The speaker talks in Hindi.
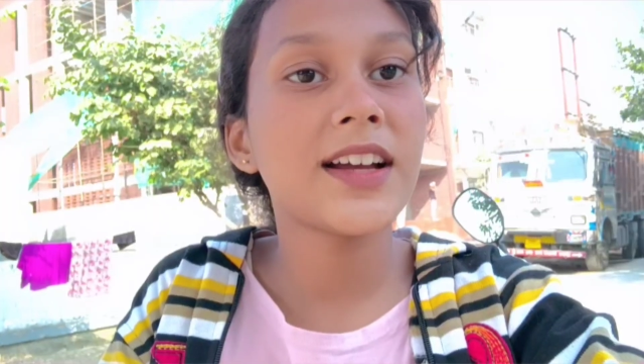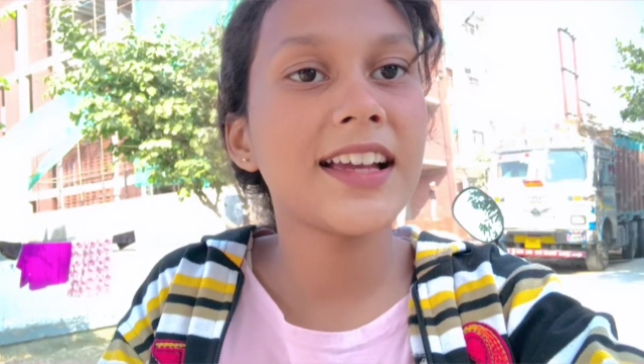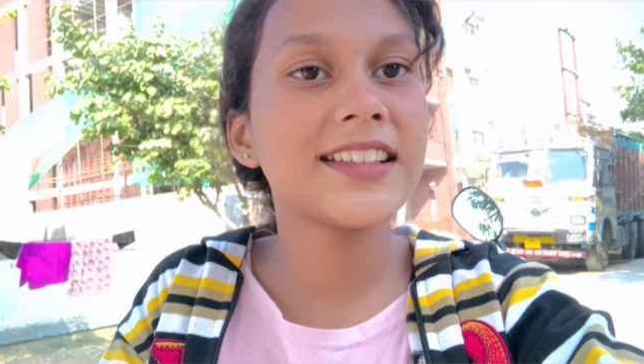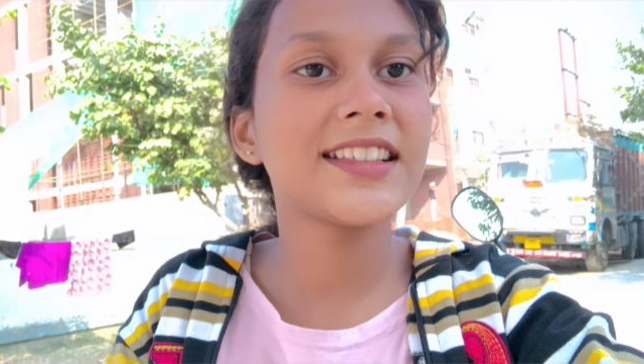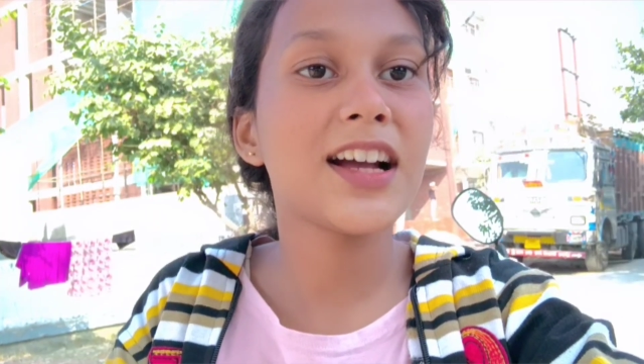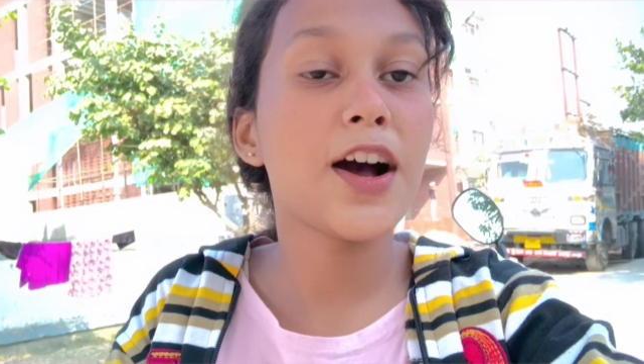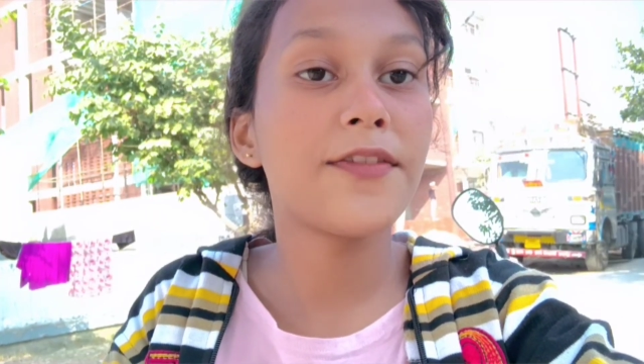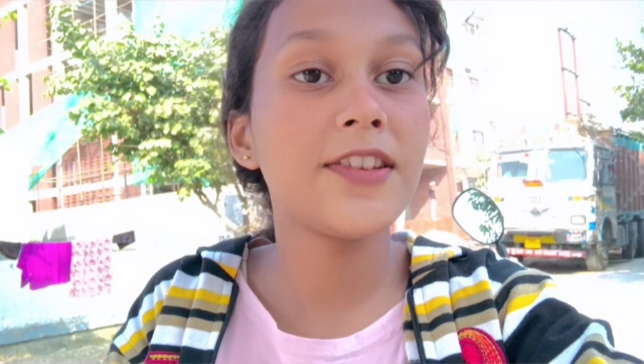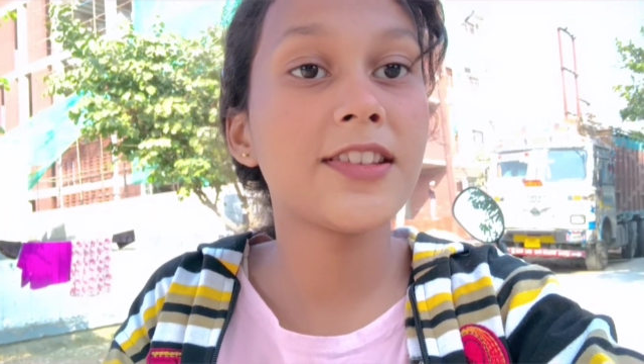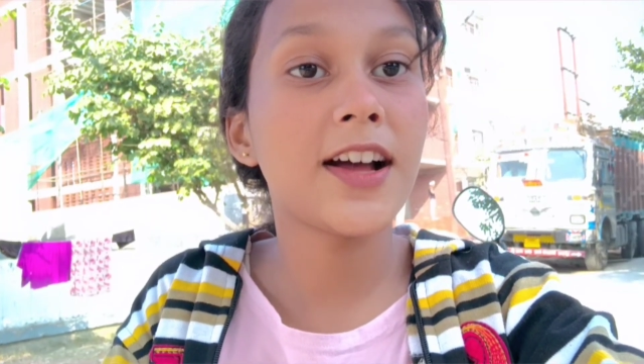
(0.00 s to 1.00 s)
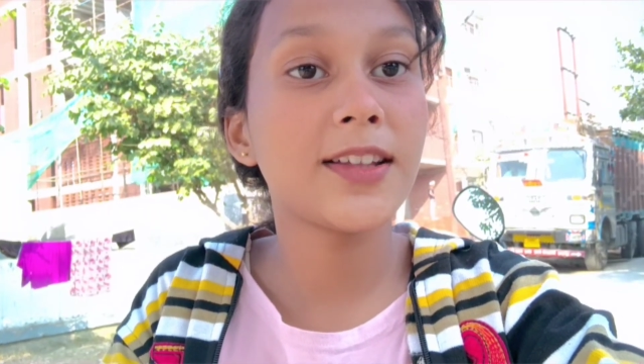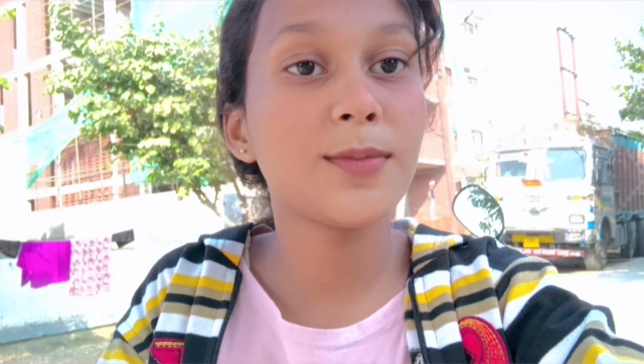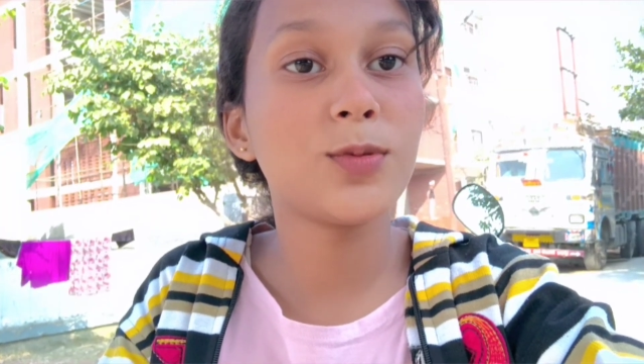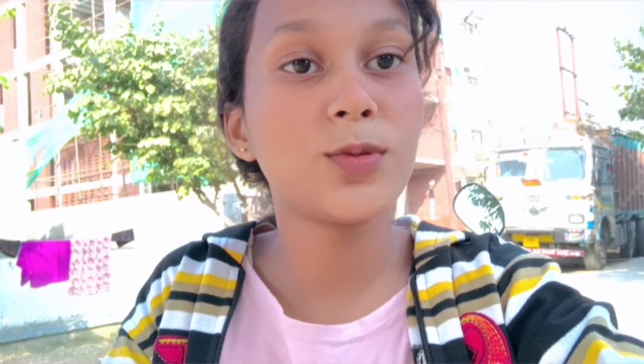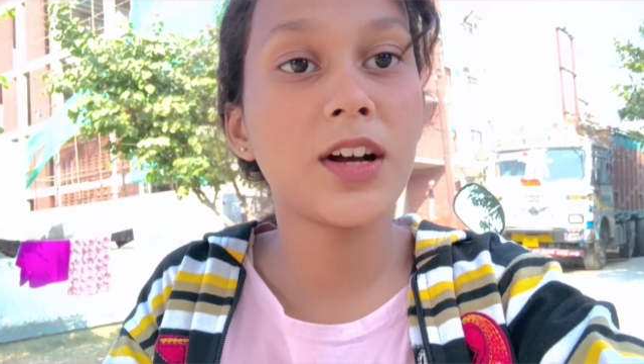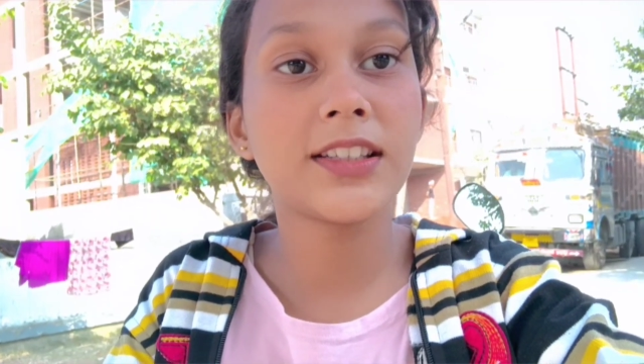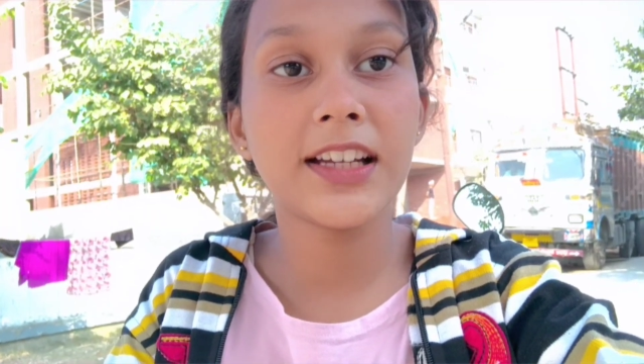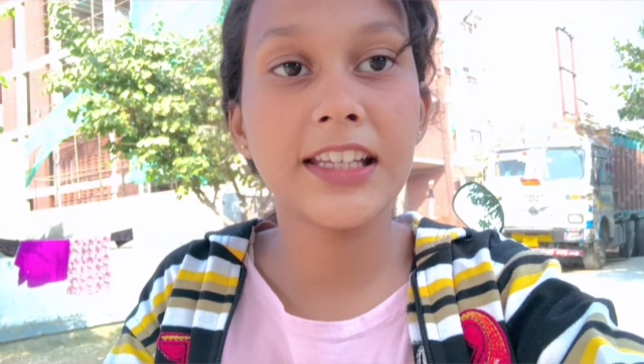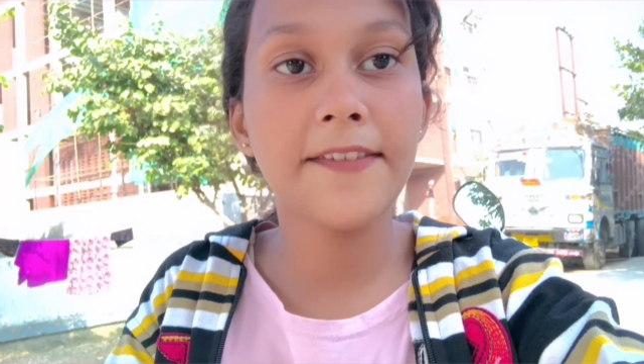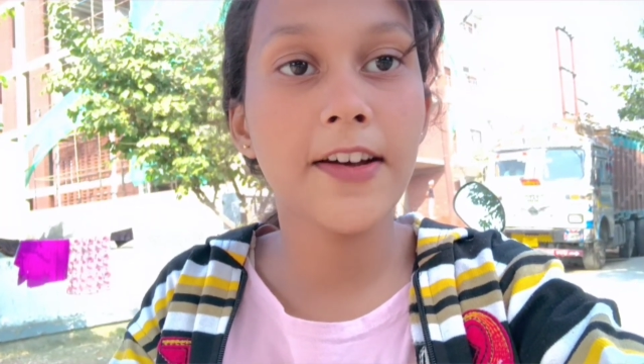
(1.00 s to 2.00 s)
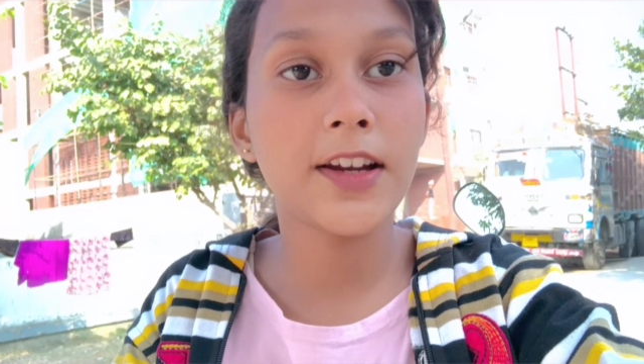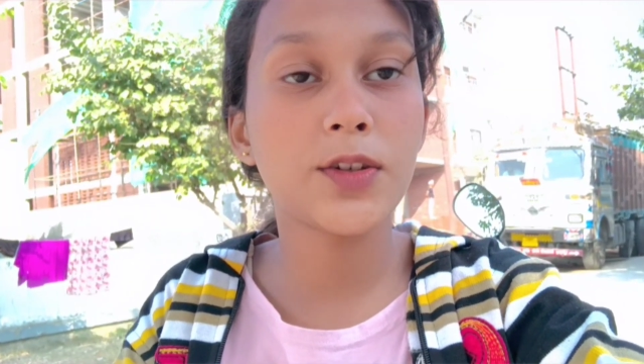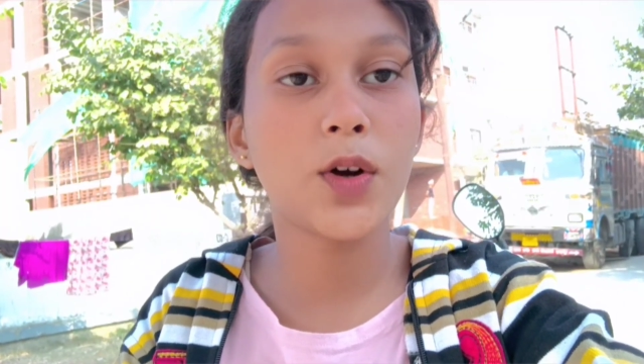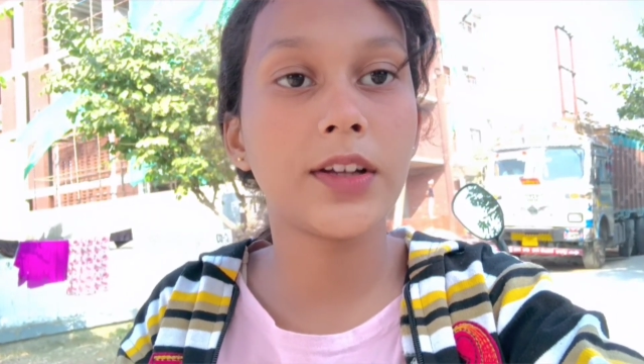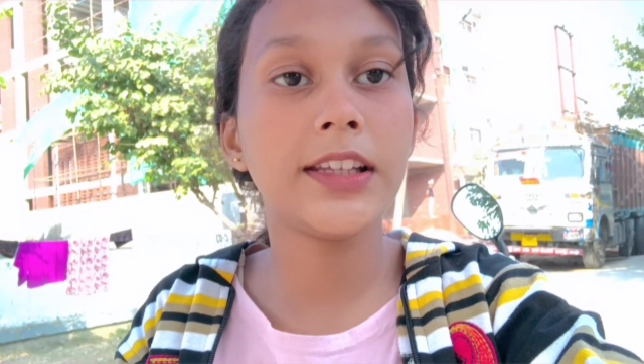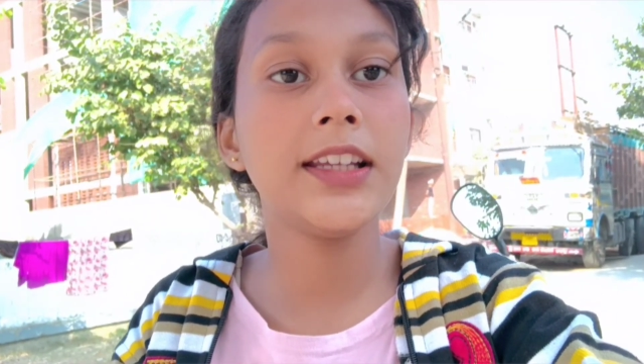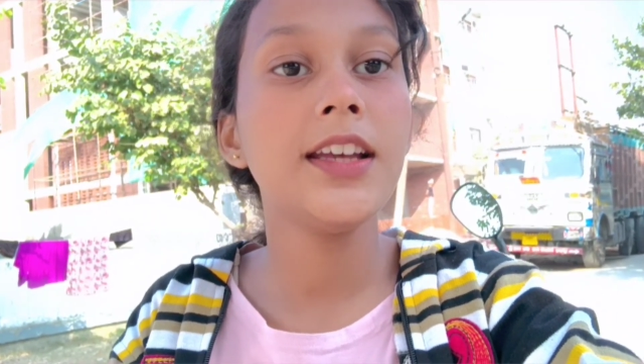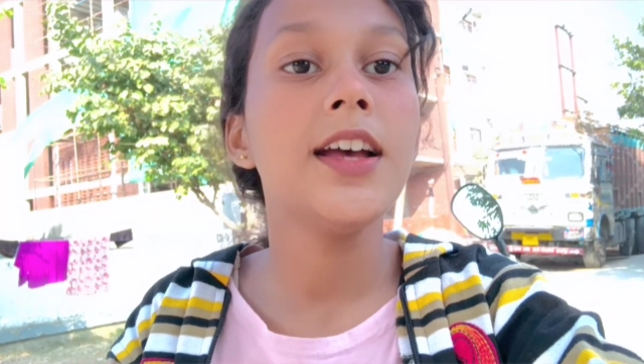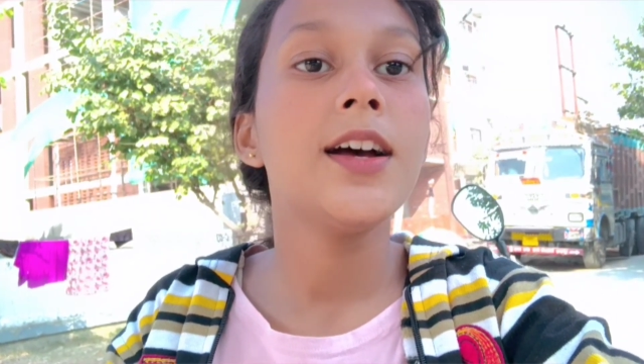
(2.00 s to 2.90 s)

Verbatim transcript: गाइस ये काफ़ी ज़्यादा भूखा था ये वाला डॉगी